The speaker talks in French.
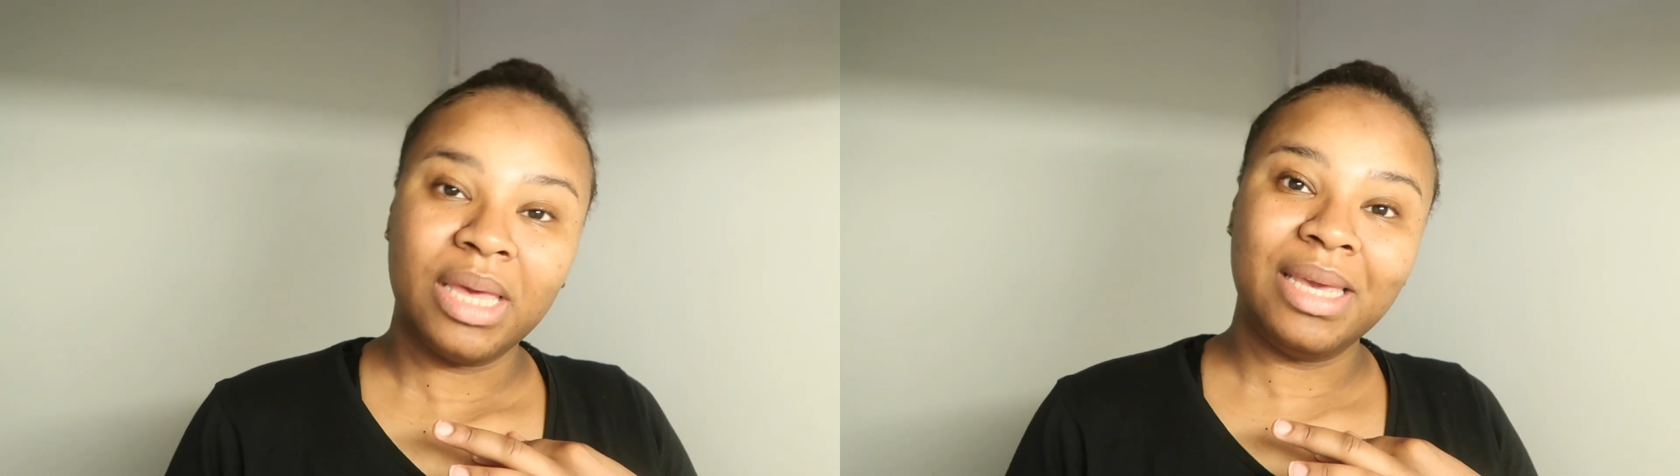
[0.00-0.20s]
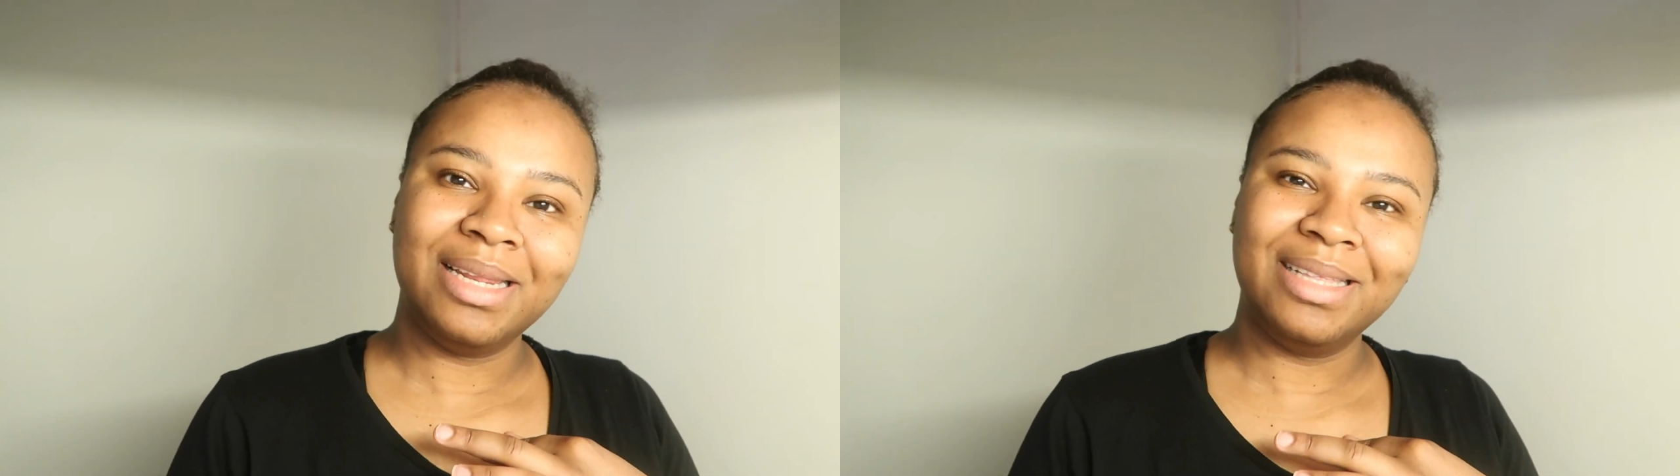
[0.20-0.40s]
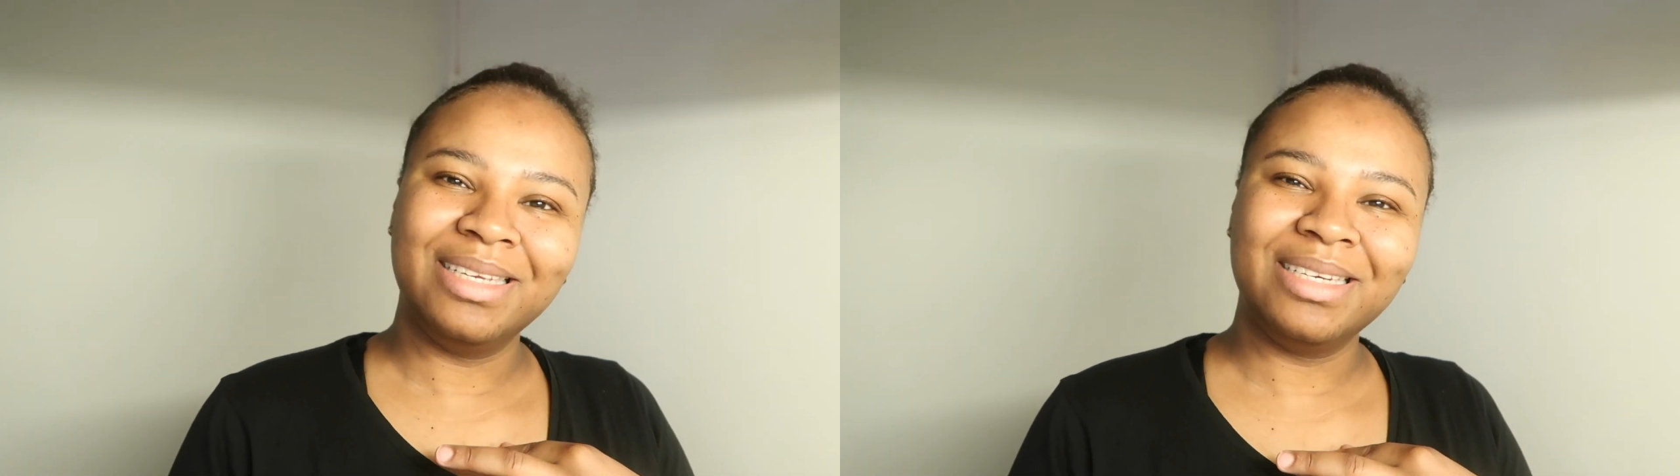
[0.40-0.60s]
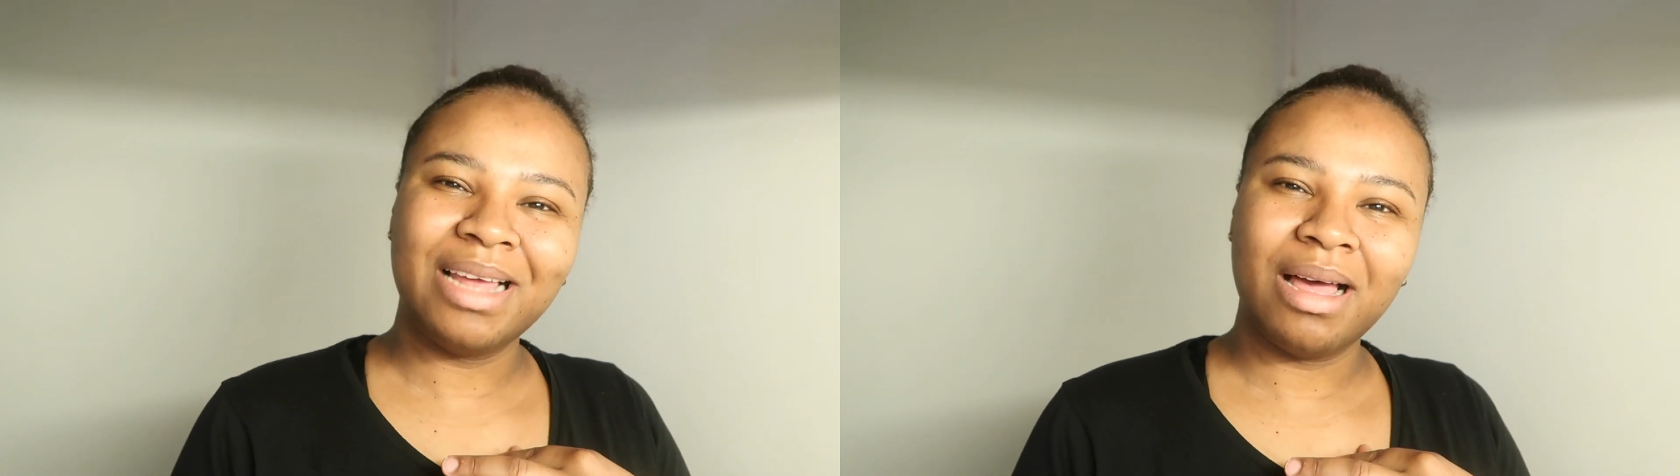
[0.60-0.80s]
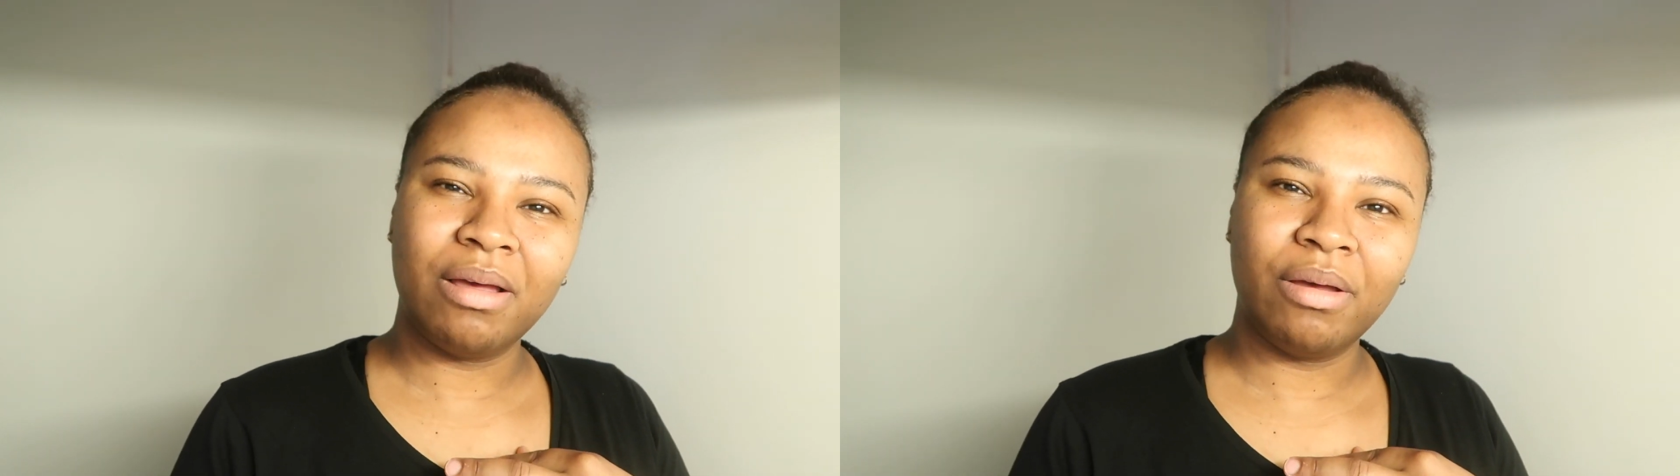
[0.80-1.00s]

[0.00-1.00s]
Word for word: Et il est déjà...